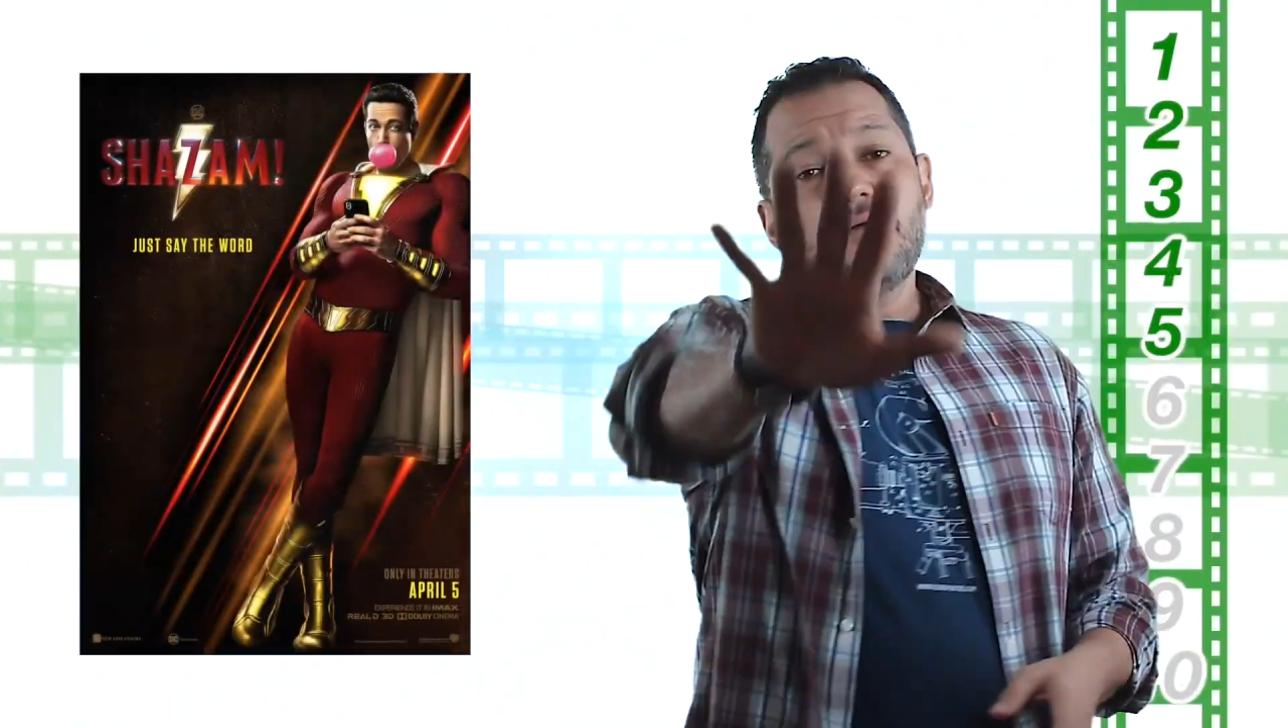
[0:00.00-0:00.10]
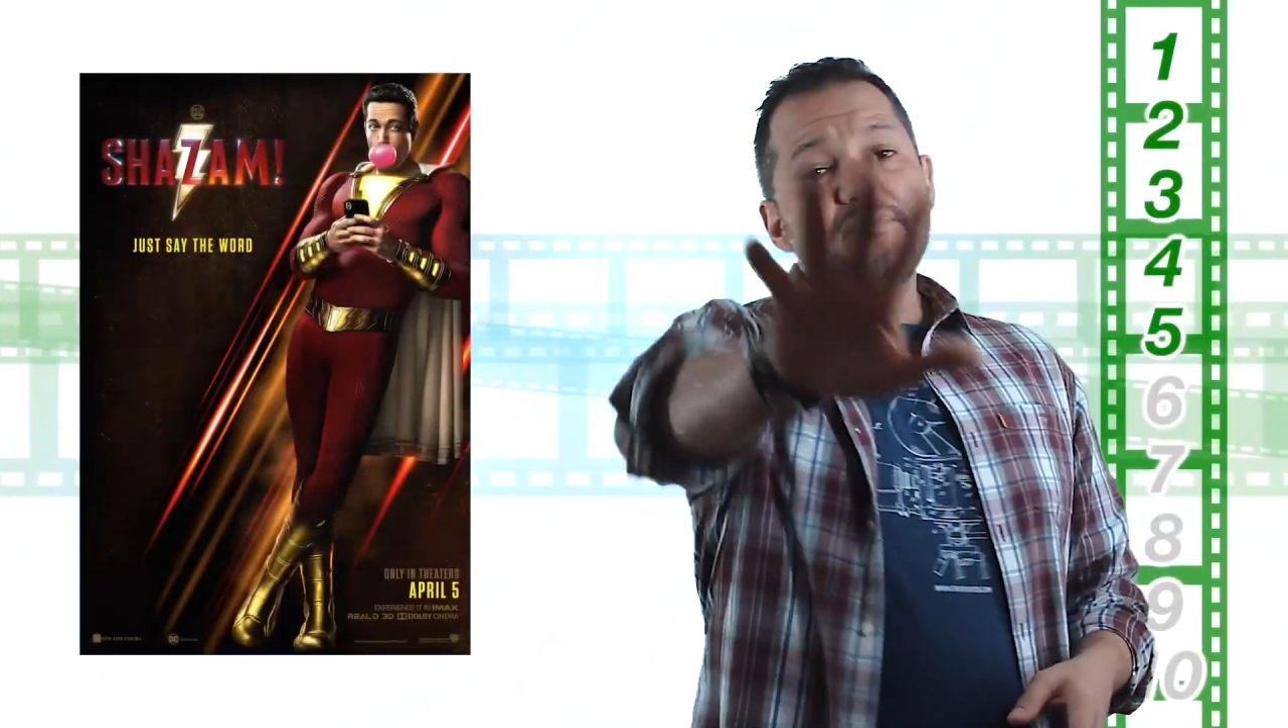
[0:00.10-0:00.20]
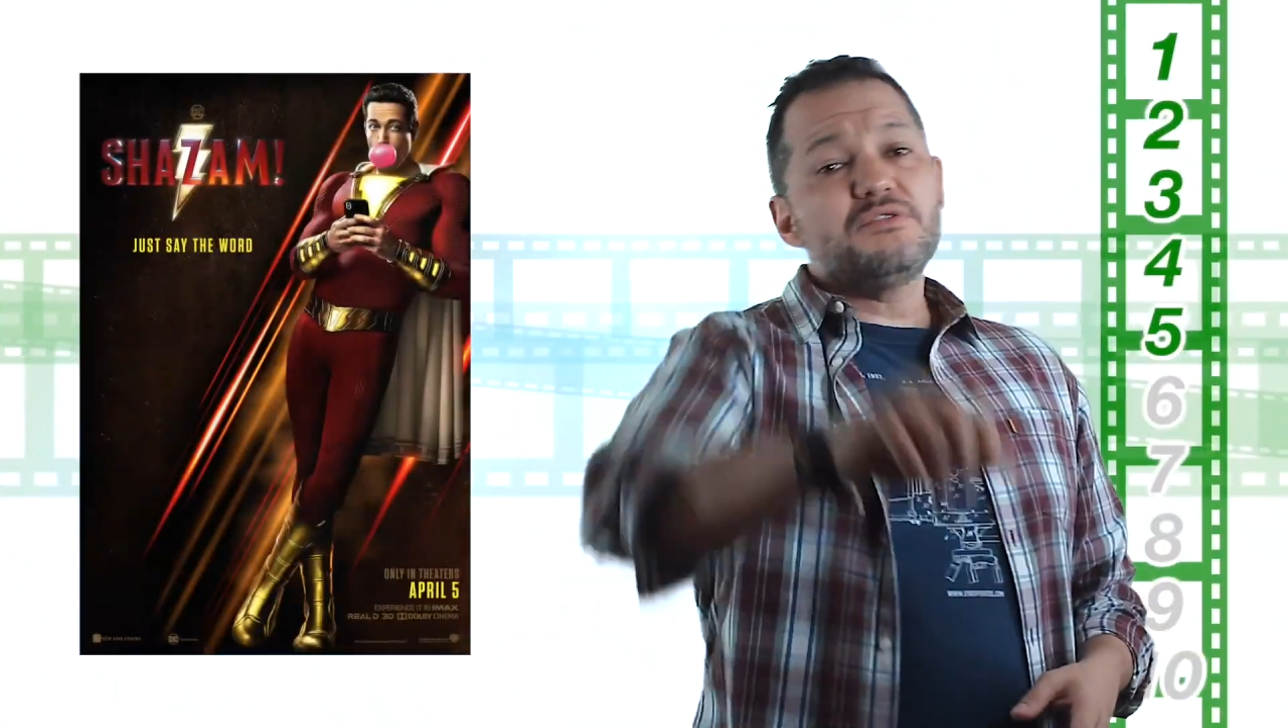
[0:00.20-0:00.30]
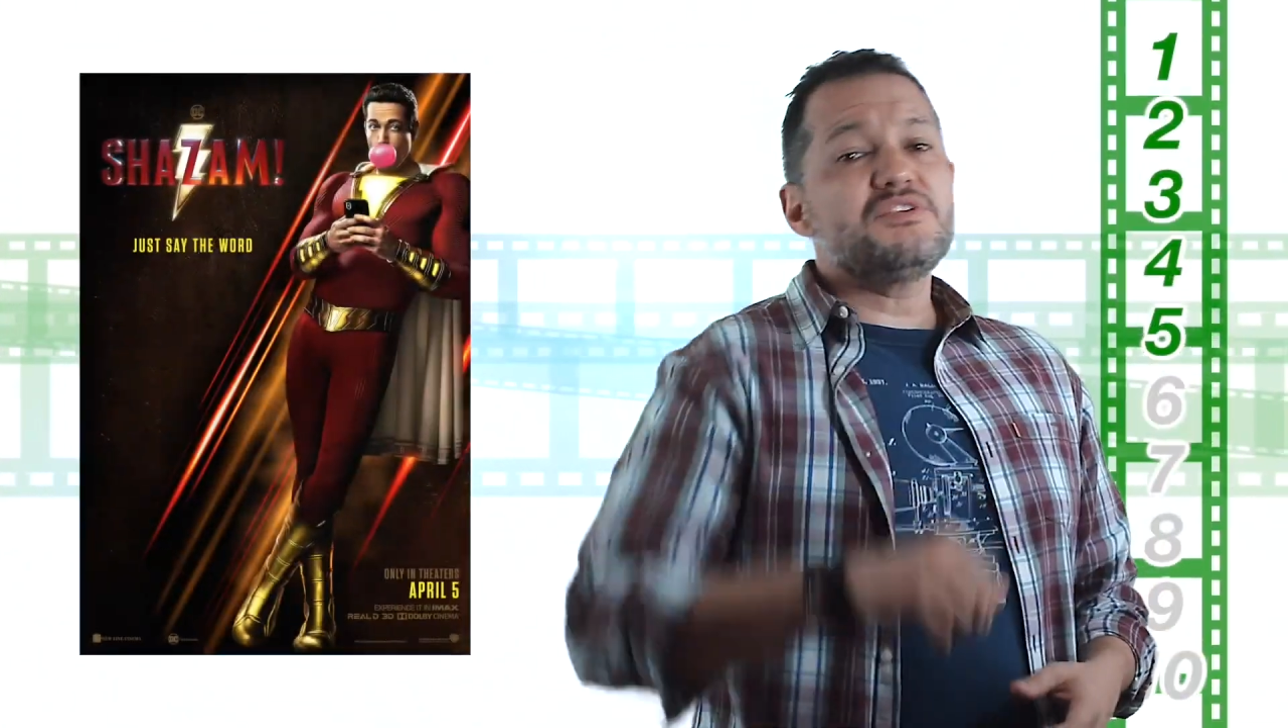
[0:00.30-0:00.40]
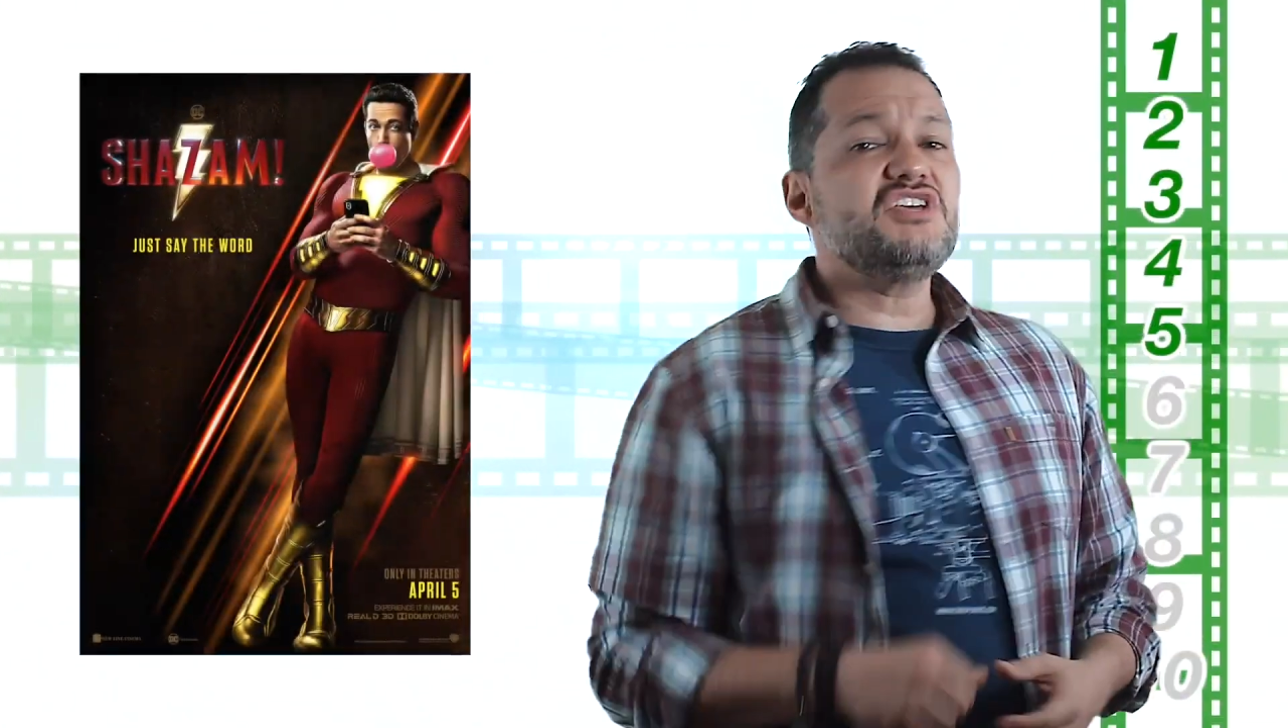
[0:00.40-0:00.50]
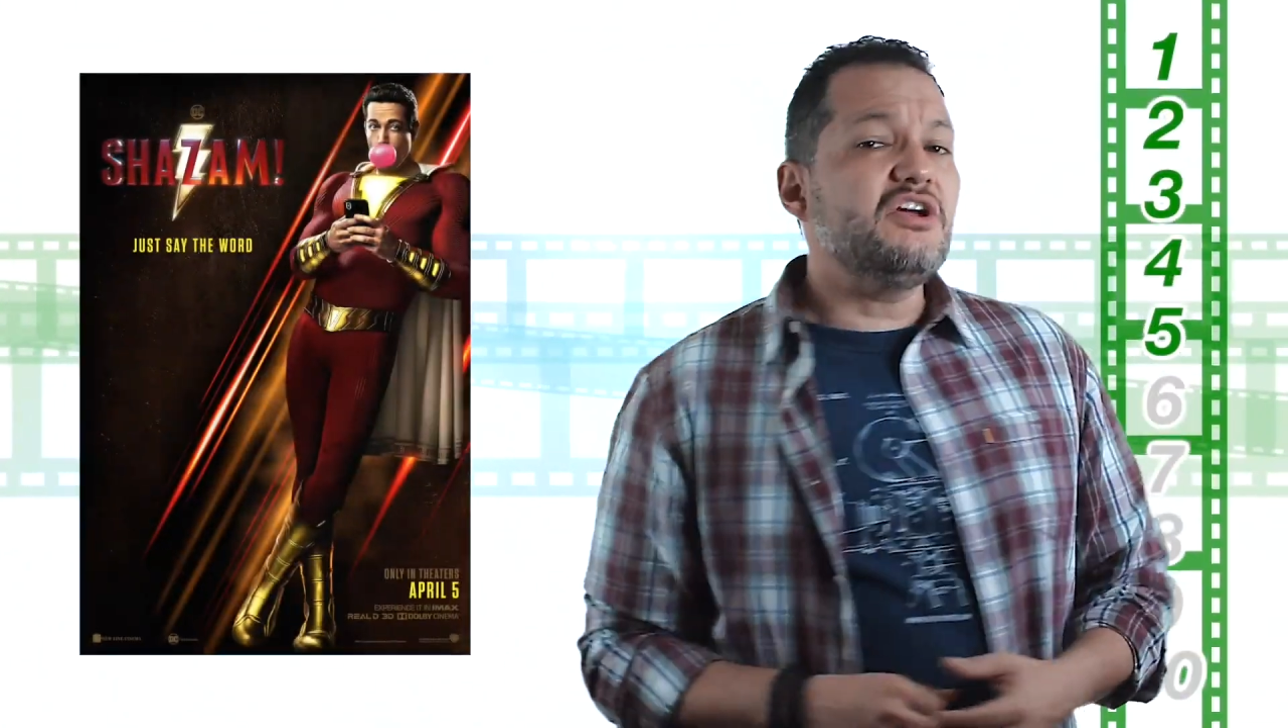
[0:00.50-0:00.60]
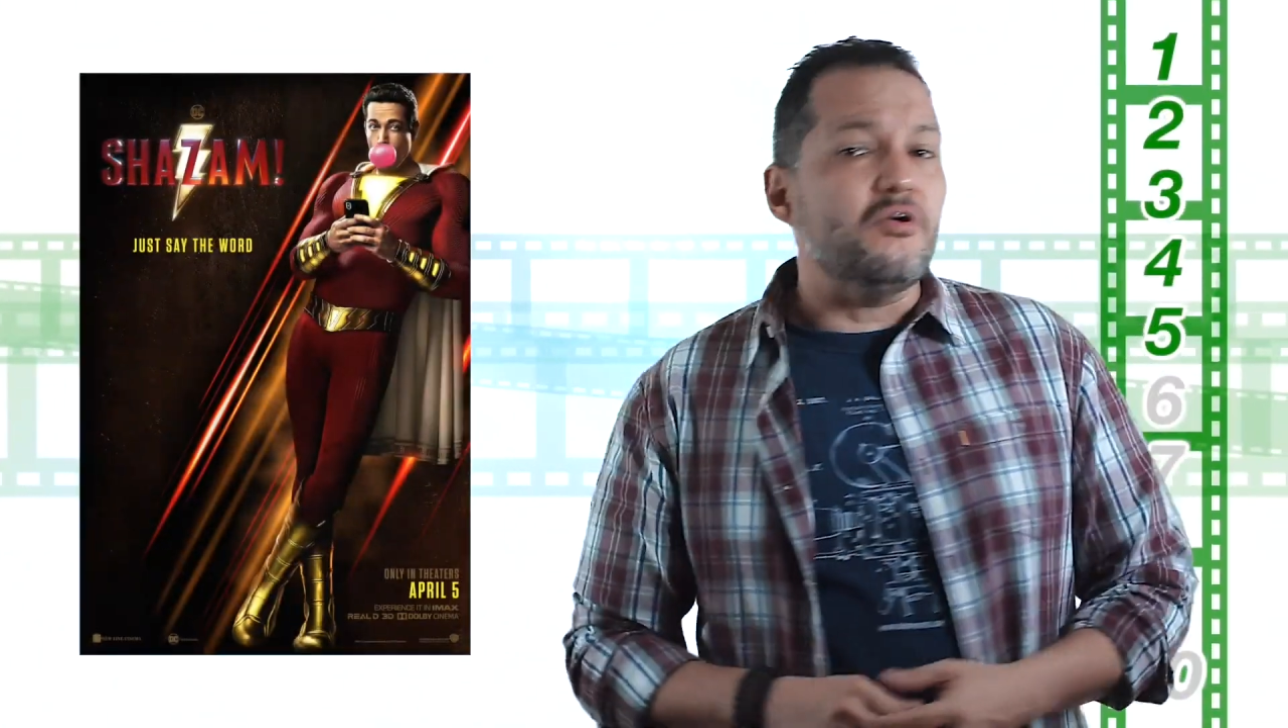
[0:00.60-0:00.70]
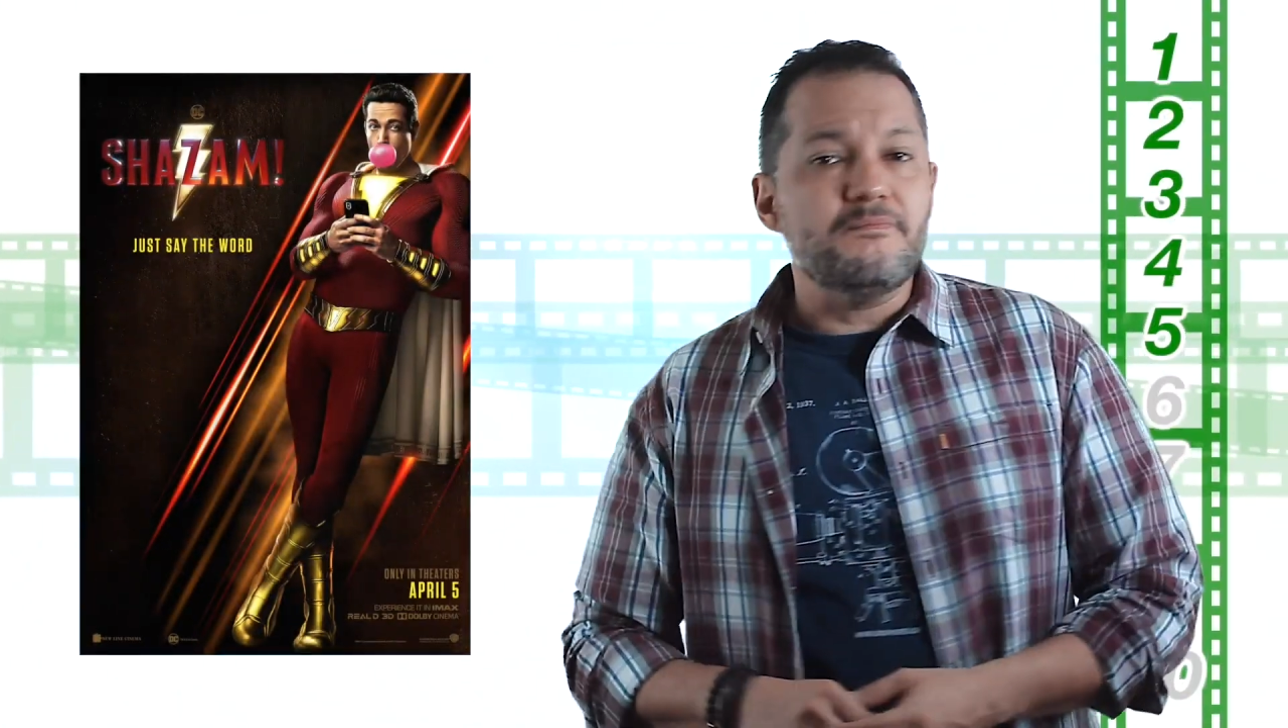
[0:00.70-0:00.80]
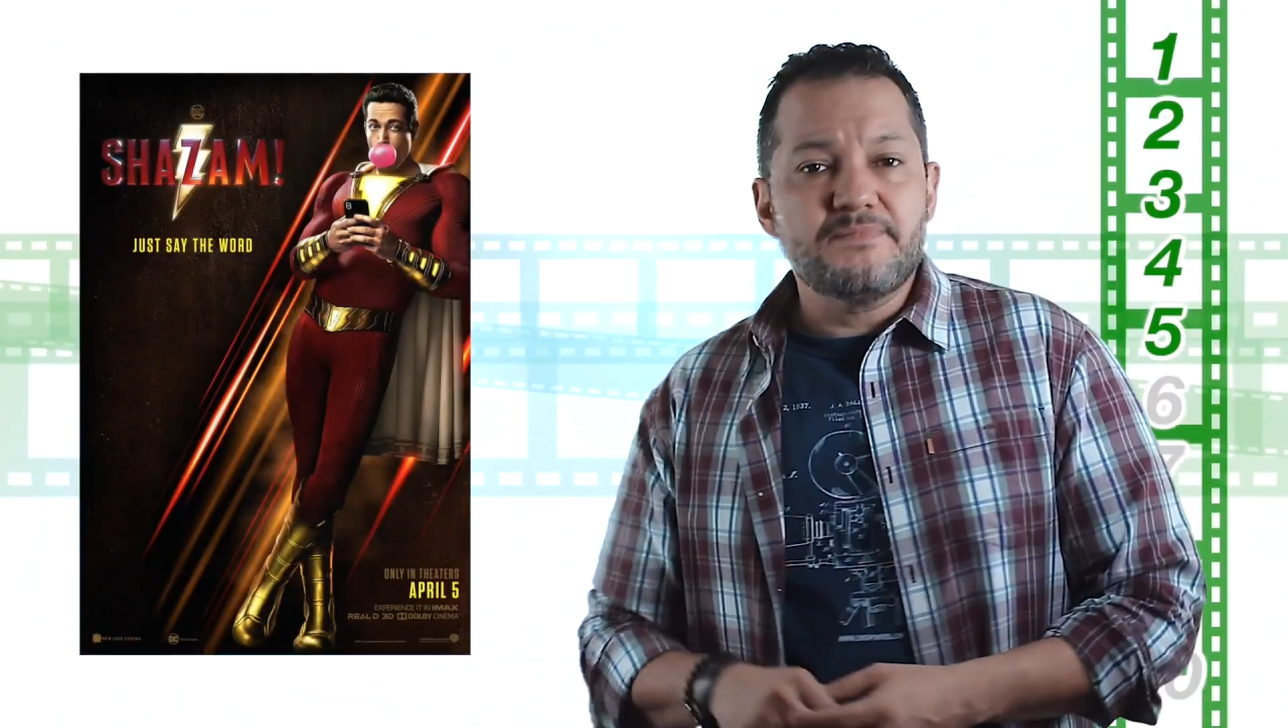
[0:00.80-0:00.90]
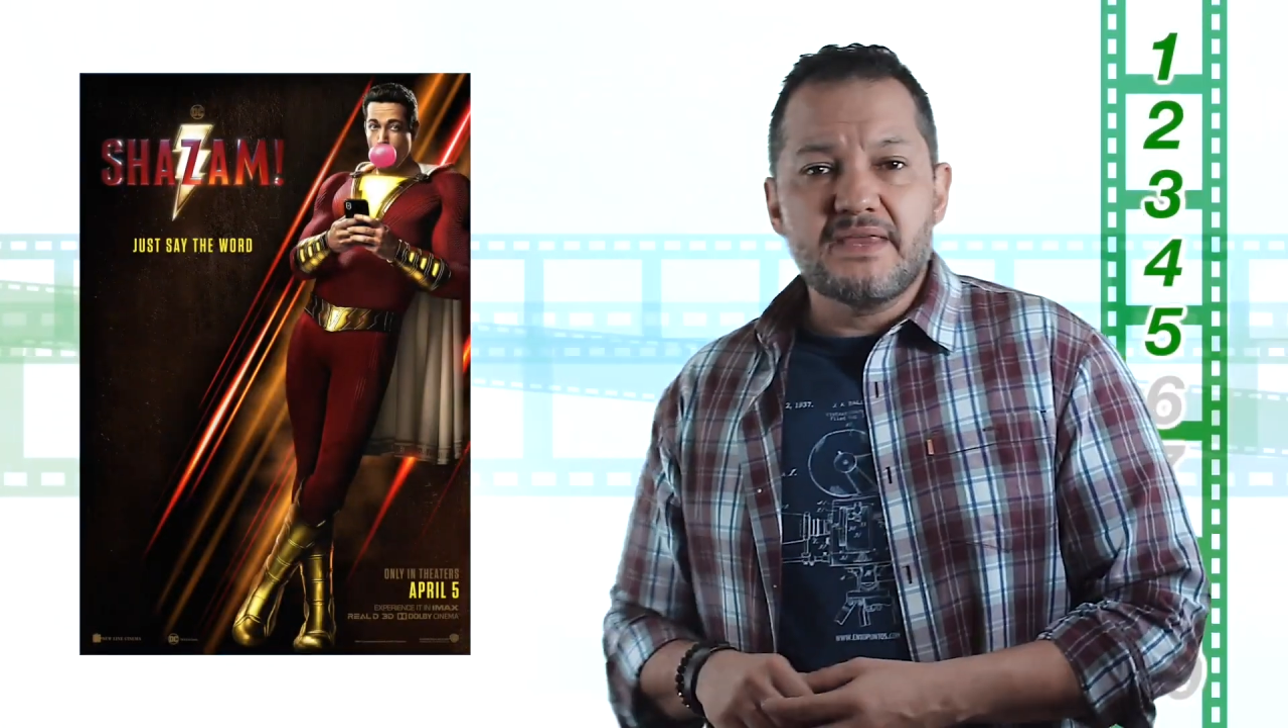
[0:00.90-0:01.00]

Punto número 5.